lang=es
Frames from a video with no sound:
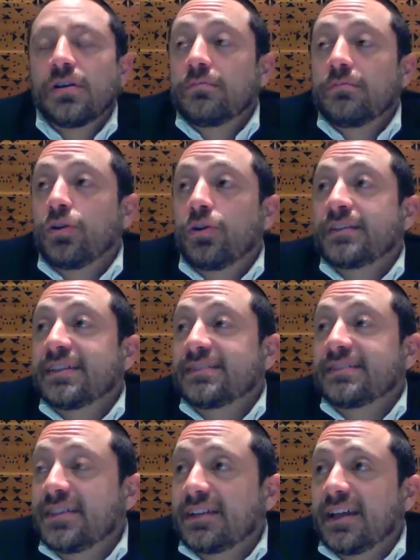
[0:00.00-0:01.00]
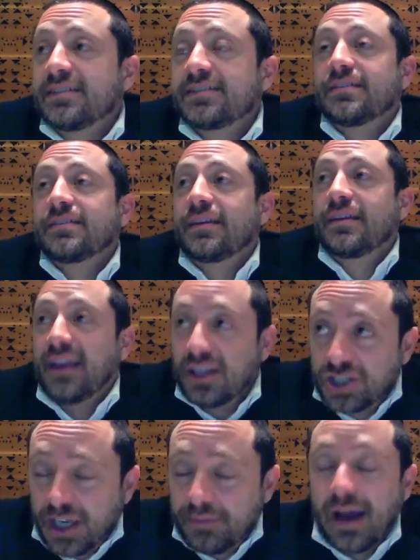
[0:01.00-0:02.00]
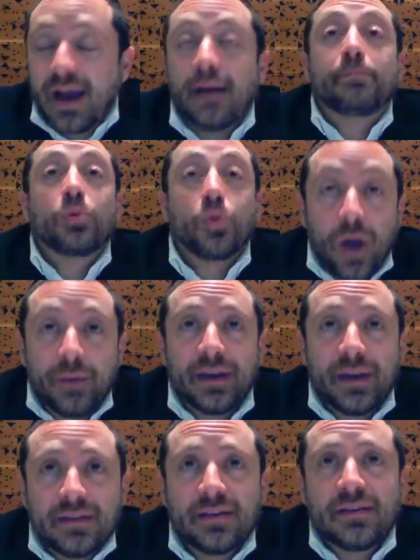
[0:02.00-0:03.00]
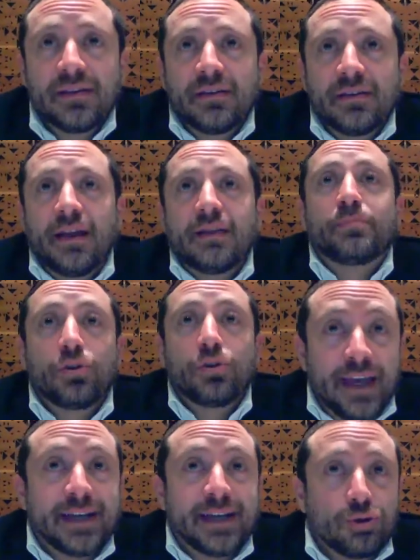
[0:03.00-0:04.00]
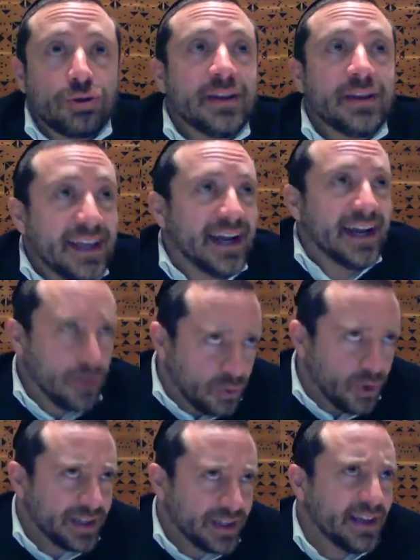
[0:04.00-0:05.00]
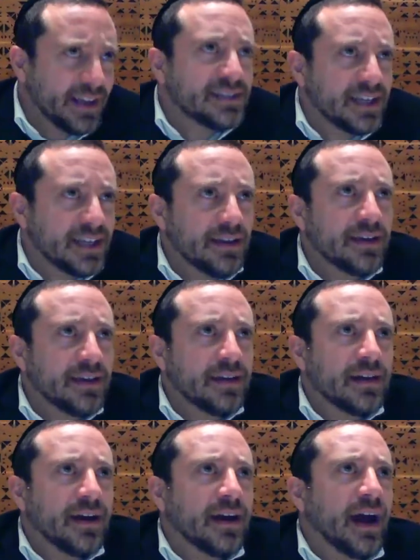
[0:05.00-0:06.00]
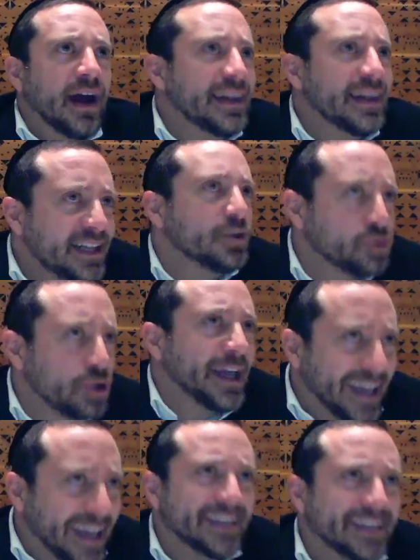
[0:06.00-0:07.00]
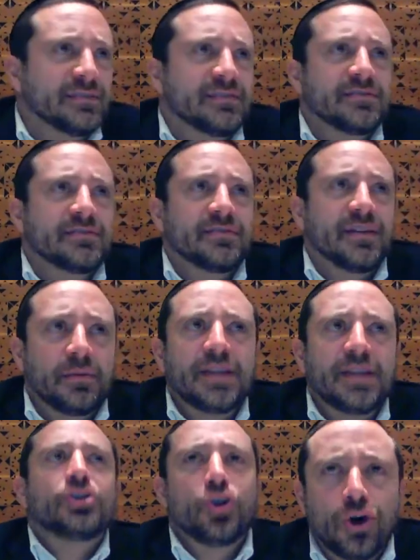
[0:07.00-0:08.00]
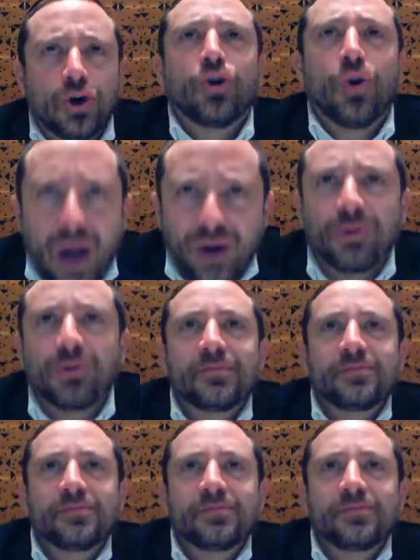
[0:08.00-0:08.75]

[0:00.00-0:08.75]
pero necesitas que Hashem apruebe el proyecto y diga, como aquí dice, Ani o quién David, yo lo hago.